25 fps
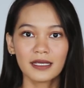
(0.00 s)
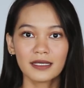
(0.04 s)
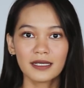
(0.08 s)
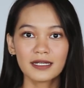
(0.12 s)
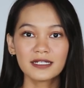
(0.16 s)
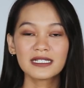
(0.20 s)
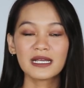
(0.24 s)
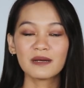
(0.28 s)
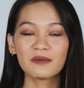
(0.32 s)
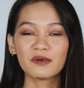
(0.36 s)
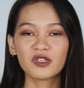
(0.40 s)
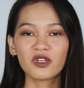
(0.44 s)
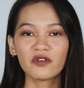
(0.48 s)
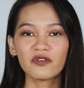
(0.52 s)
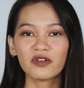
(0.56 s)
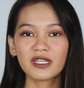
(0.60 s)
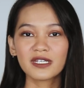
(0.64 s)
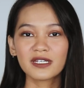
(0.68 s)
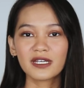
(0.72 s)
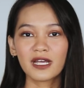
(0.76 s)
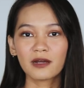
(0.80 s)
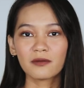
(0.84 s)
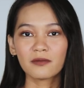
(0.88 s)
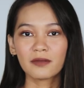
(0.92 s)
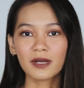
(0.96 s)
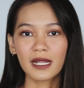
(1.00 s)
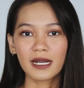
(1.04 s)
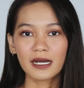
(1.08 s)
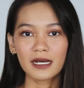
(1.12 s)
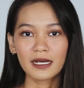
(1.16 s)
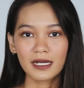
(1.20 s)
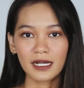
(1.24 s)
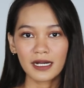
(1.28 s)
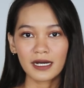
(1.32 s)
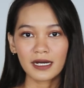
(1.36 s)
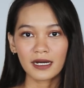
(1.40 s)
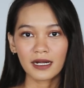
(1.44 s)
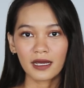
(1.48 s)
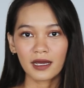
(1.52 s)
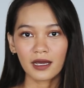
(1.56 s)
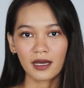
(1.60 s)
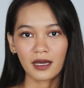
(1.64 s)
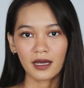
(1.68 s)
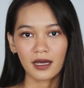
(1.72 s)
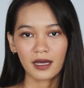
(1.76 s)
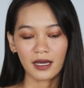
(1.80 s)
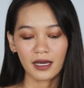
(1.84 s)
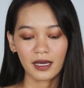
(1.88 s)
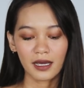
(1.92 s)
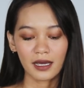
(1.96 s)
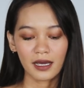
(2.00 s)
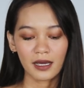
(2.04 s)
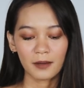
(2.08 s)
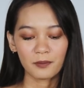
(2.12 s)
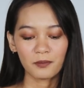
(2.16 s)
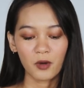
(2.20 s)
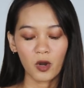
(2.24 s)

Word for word: jadi sahabat Nova tinggal blender uh,